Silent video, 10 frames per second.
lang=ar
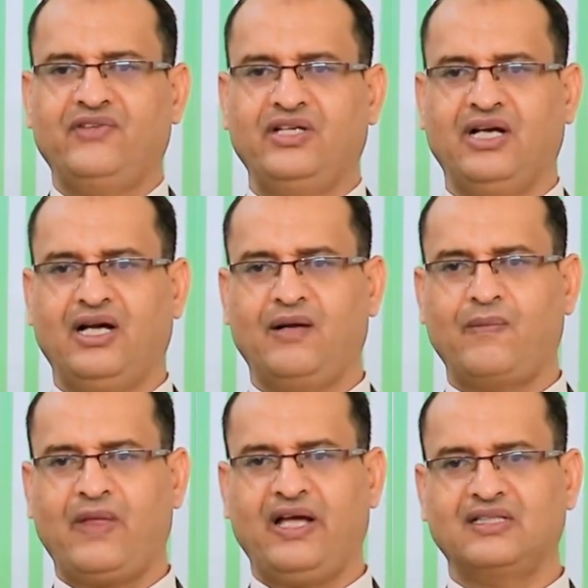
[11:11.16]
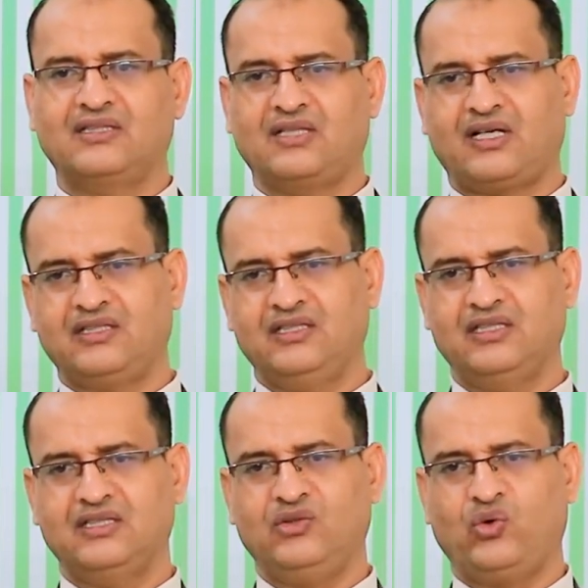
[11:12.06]
فيها عن
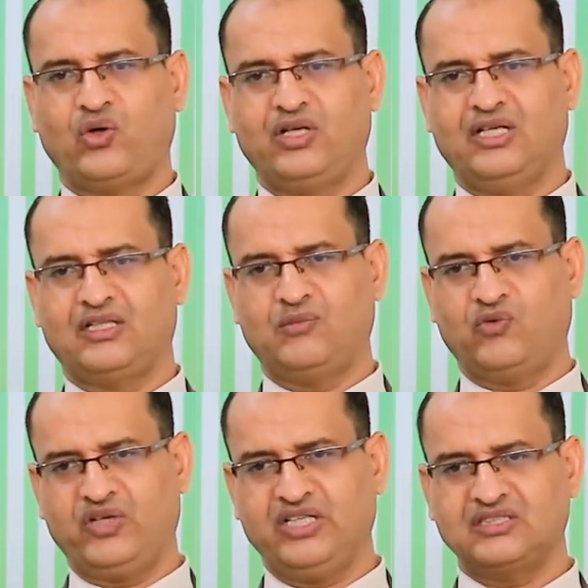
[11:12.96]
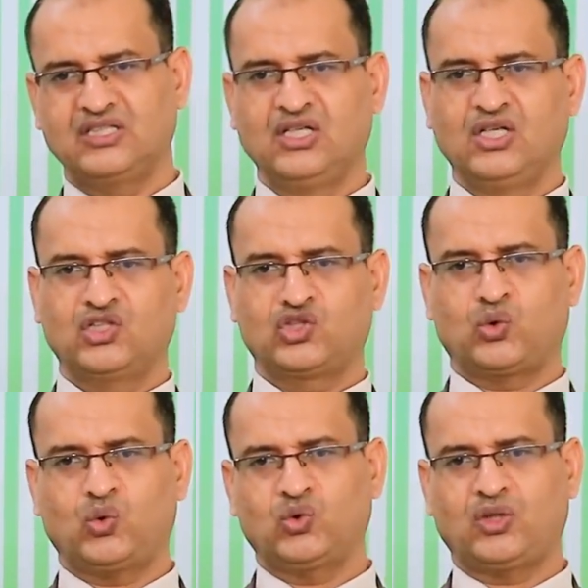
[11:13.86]
تقييد حرية المفلس
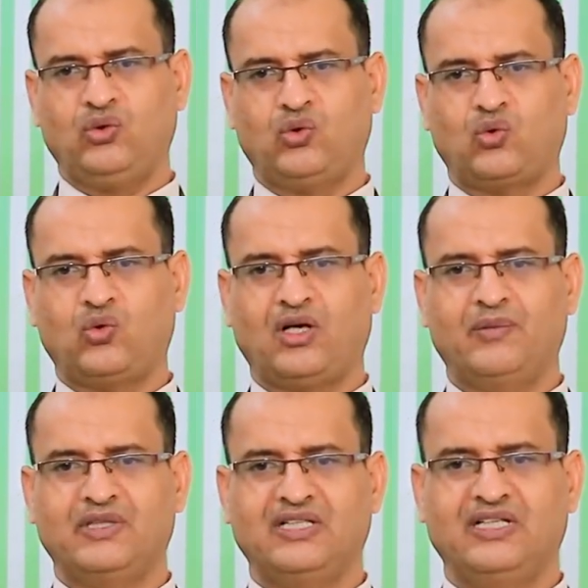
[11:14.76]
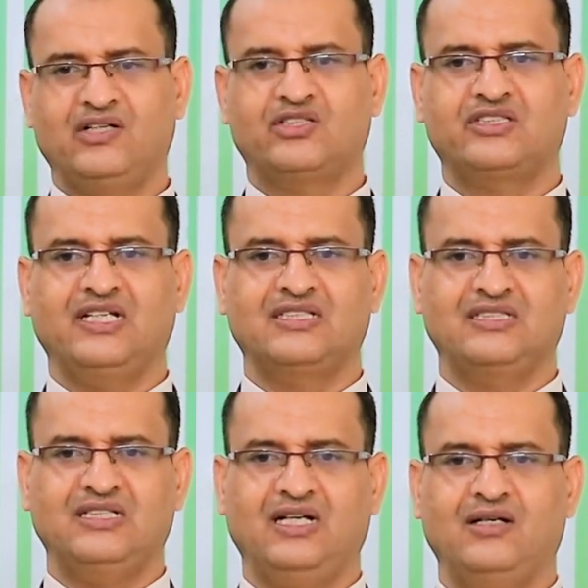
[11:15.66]
سقوط الحقوق المدنية
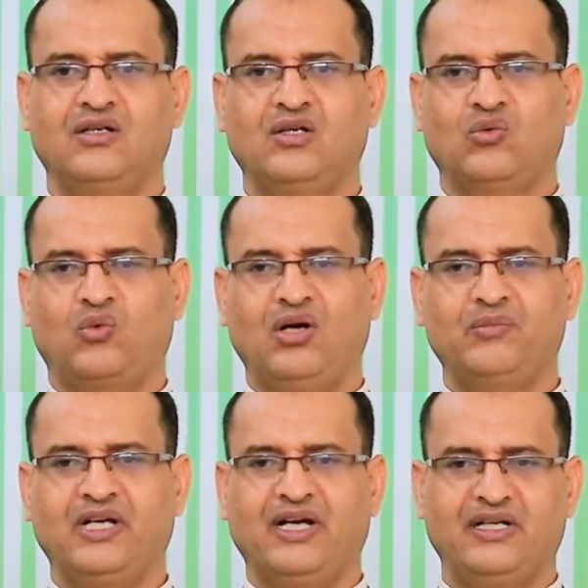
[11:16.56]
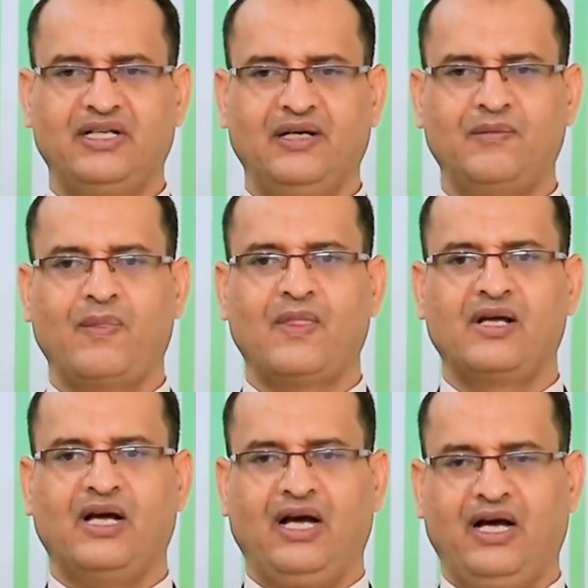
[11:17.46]
والسياسية والمهنية
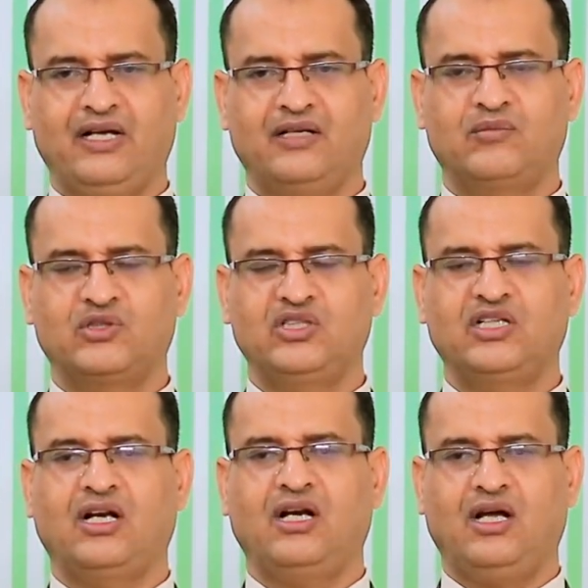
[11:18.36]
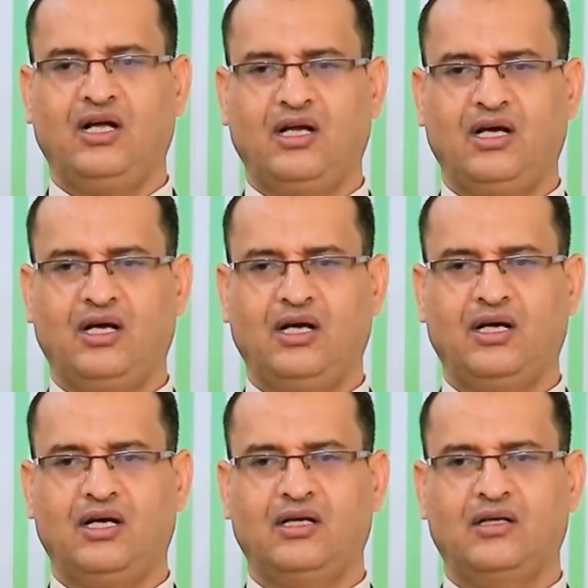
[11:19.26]
عن المدين
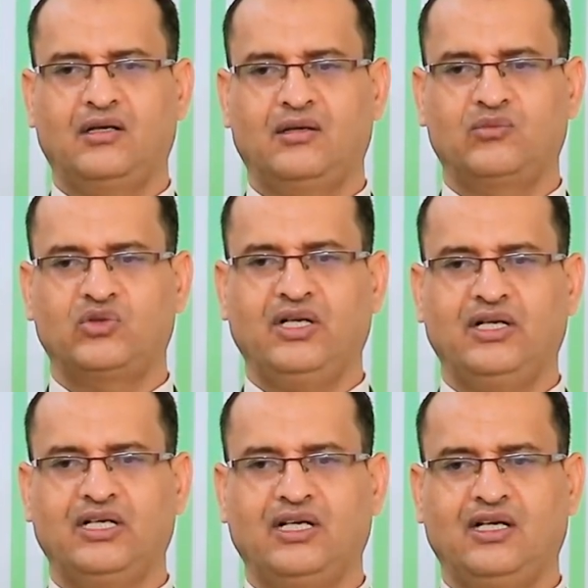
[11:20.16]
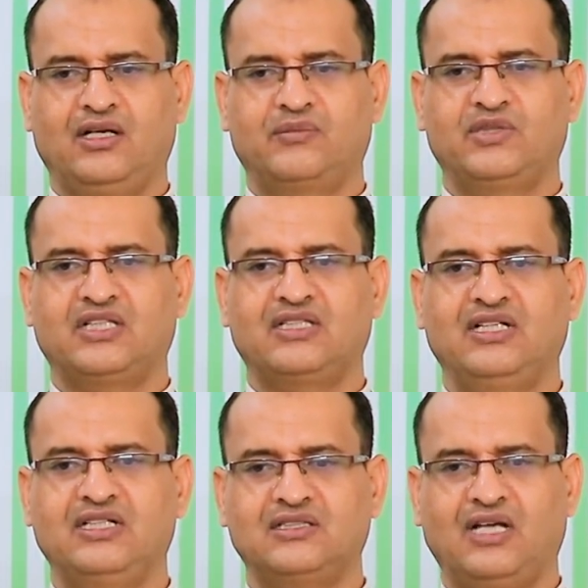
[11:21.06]
المدل آه،
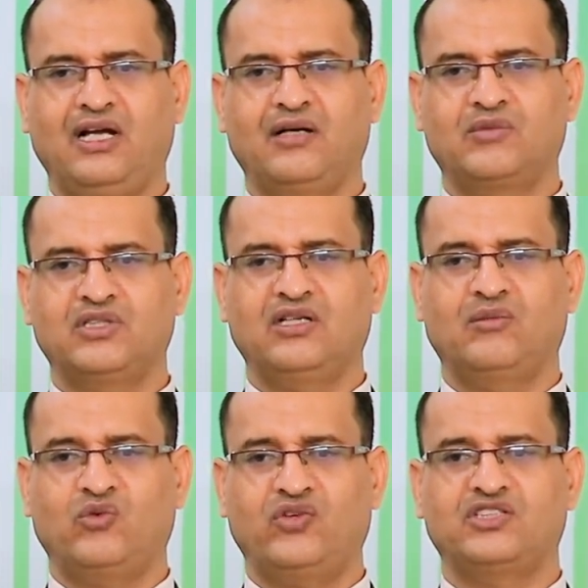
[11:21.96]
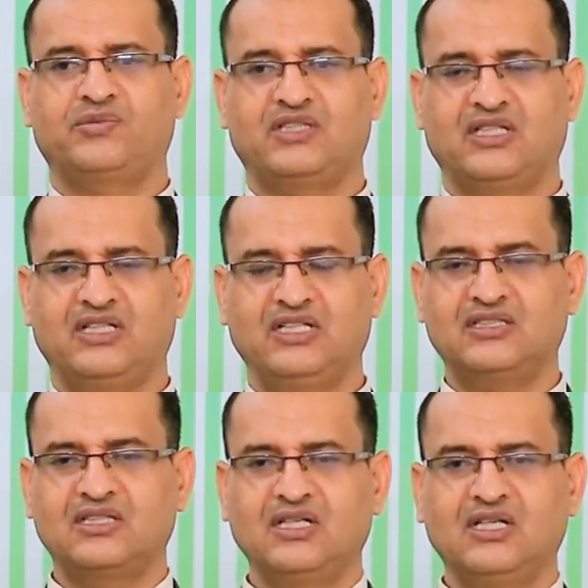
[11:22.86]
بالتدليس عن المدين المفلس
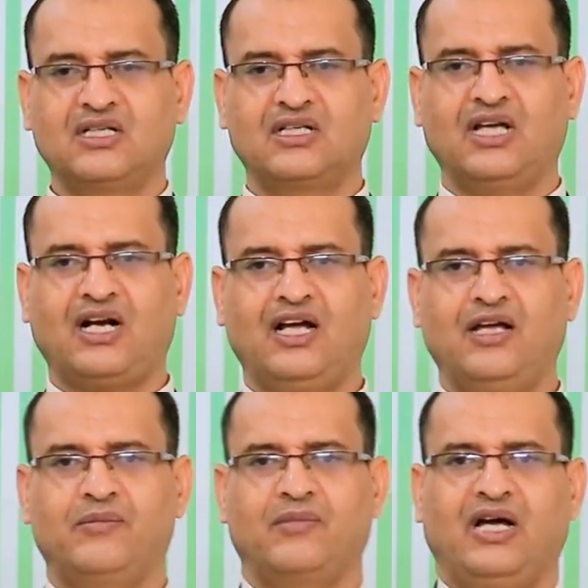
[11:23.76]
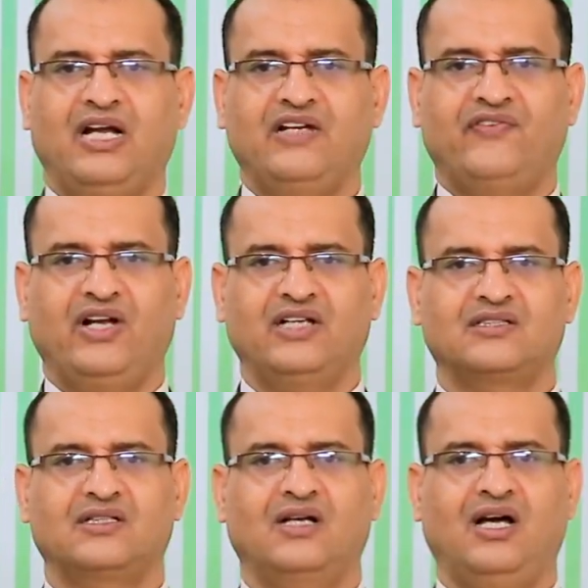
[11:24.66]
بالتدليس جرائم
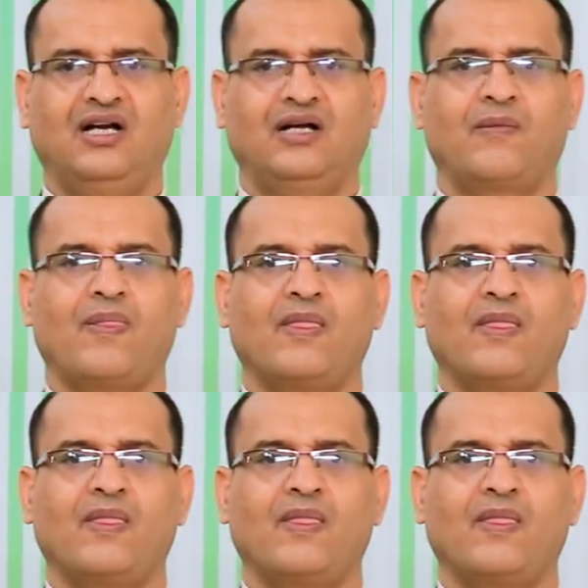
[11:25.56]
الإفلاس آه،